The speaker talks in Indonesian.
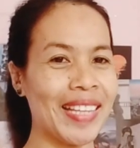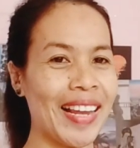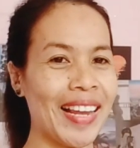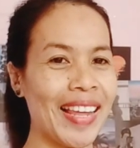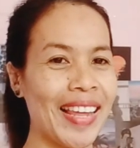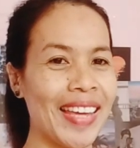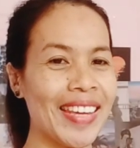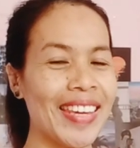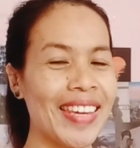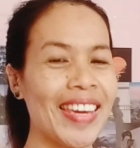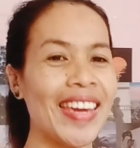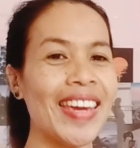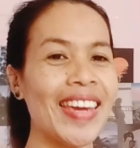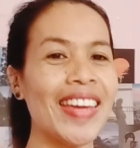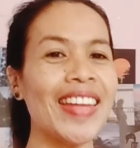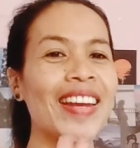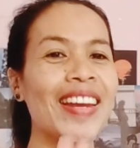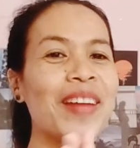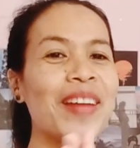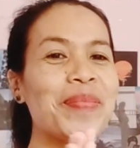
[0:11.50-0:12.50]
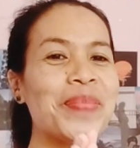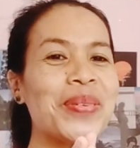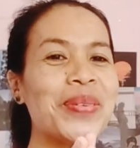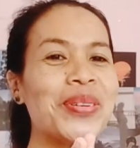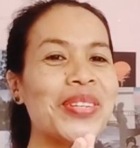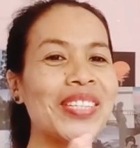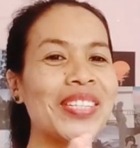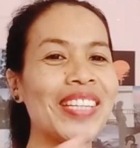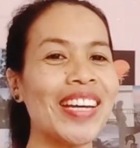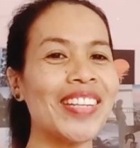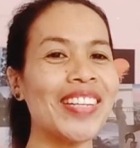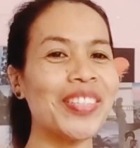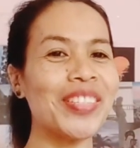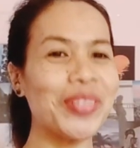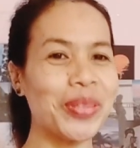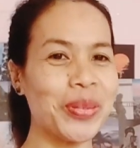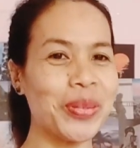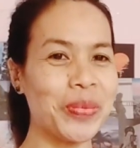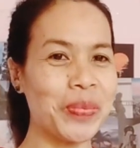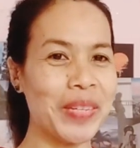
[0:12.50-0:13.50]
lagi di dapur
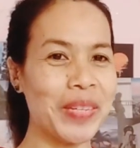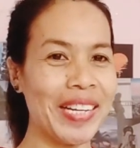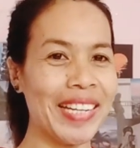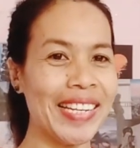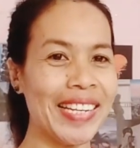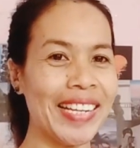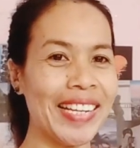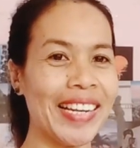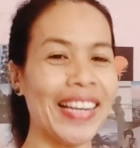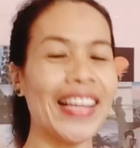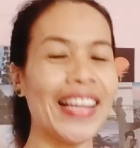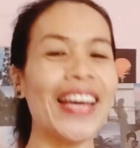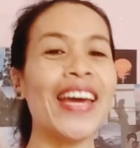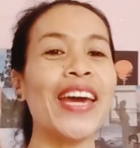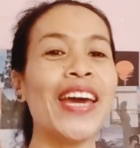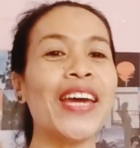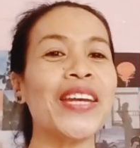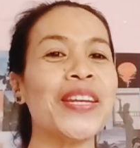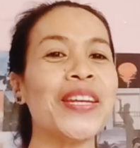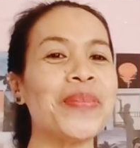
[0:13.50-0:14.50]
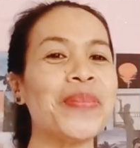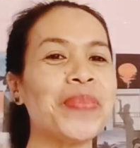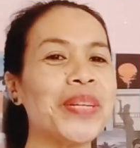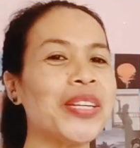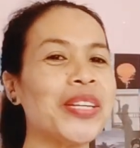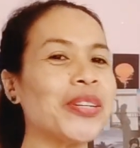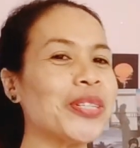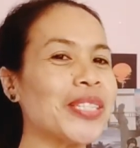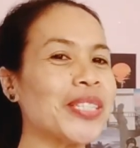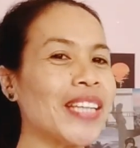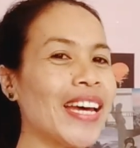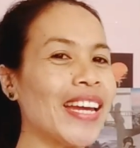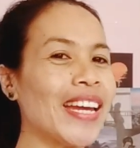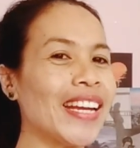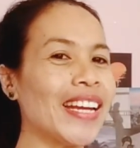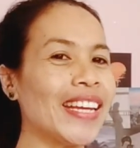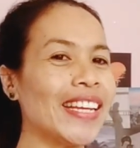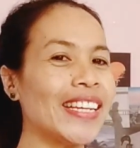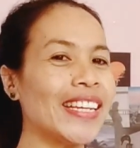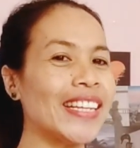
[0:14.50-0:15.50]
YouTube Channel. Di video
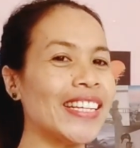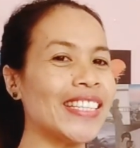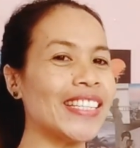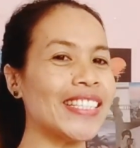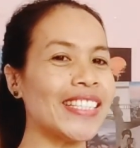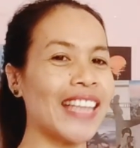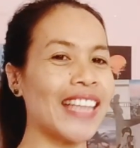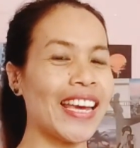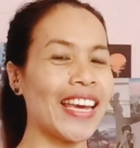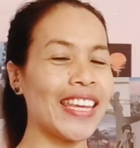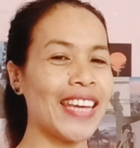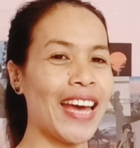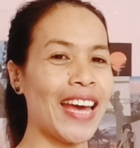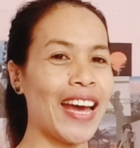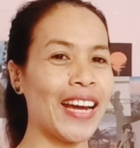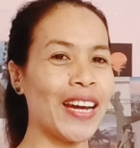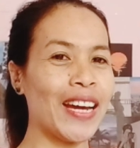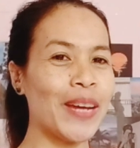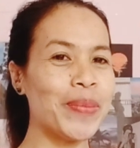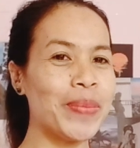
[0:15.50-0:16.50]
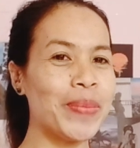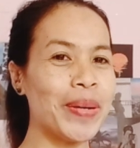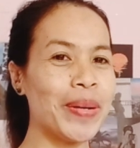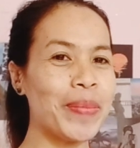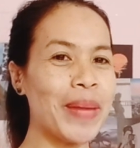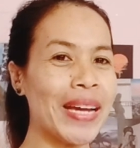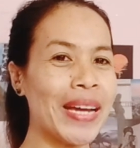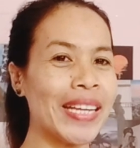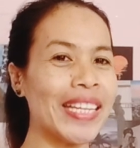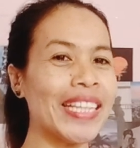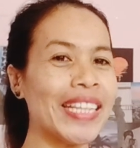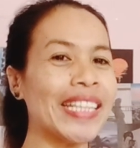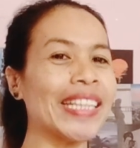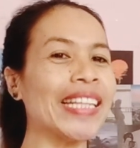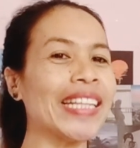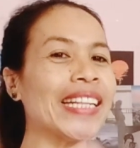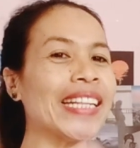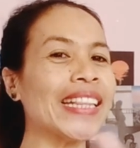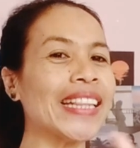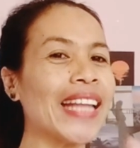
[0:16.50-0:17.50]
sehari ini saya akan berbagi
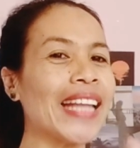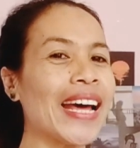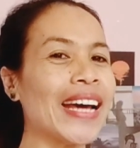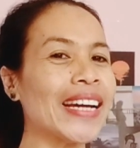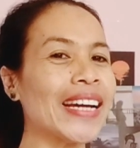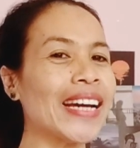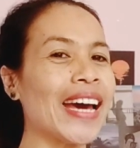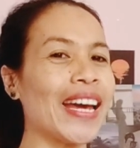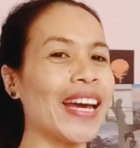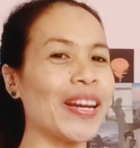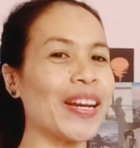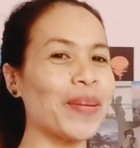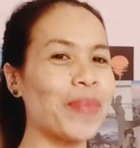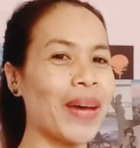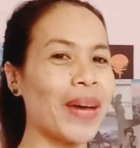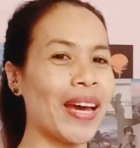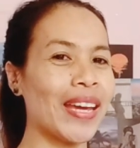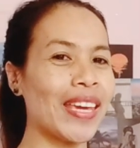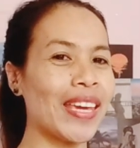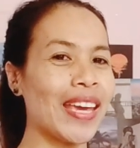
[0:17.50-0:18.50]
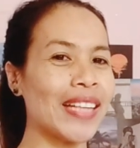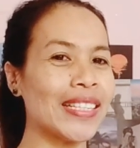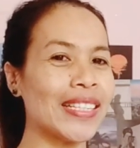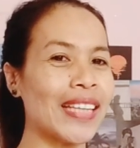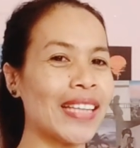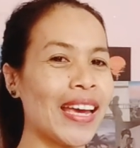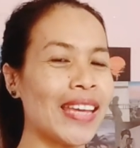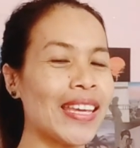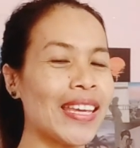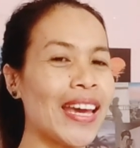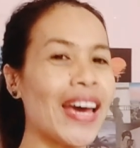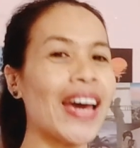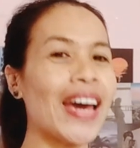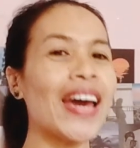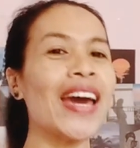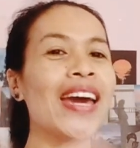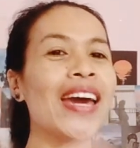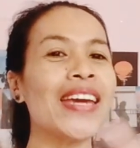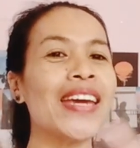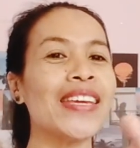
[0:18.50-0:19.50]
tentang hari bahagia saya
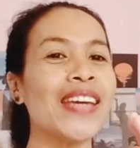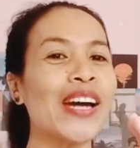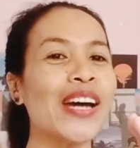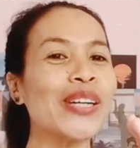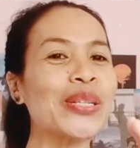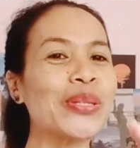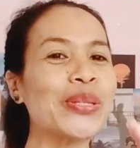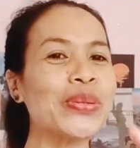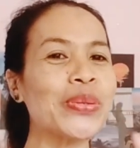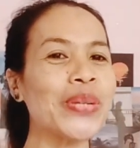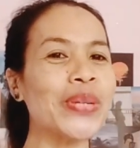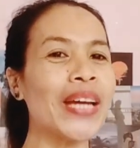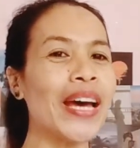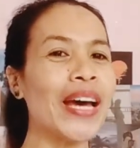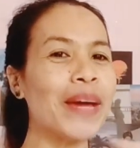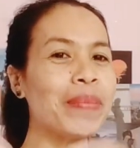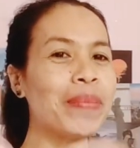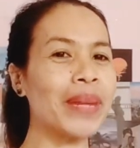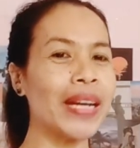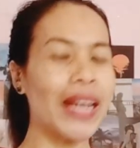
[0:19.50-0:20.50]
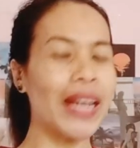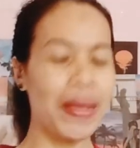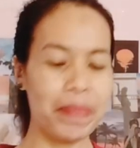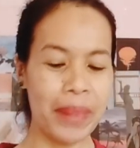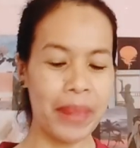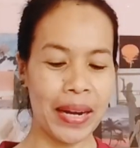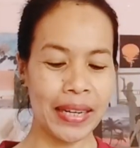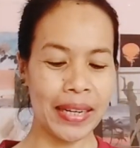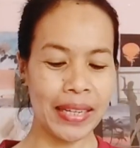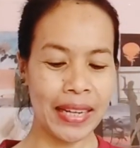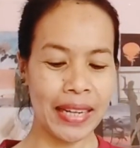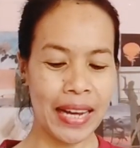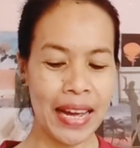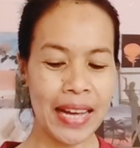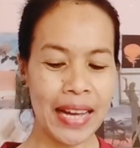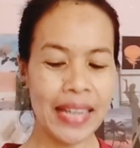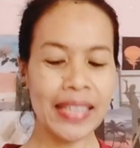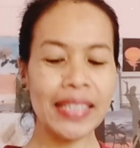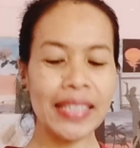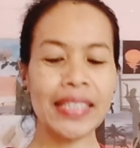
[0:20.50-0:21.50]
yang sudah
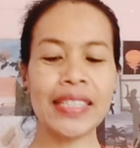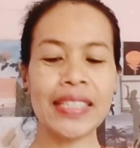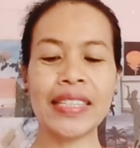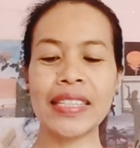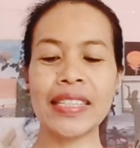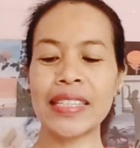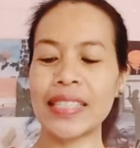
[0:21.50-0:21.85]
mendapatkan